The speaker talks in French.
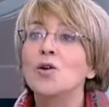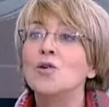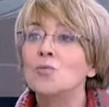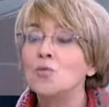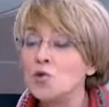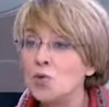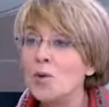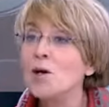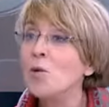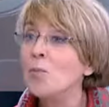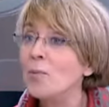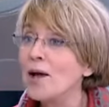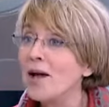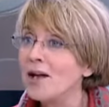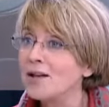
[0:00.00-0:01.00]
tuer le
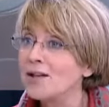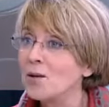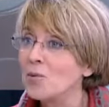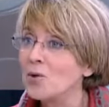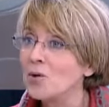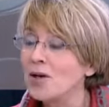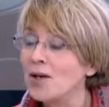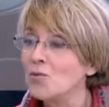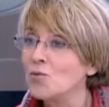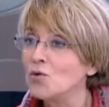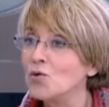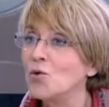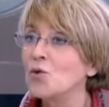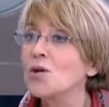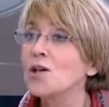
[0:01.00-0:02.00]
père d'abord, Helmut
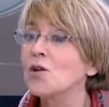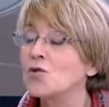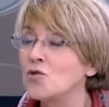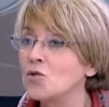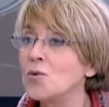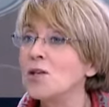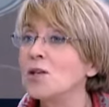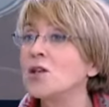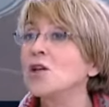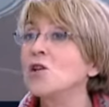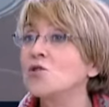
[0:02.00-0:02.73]
Kohl, et ensuite se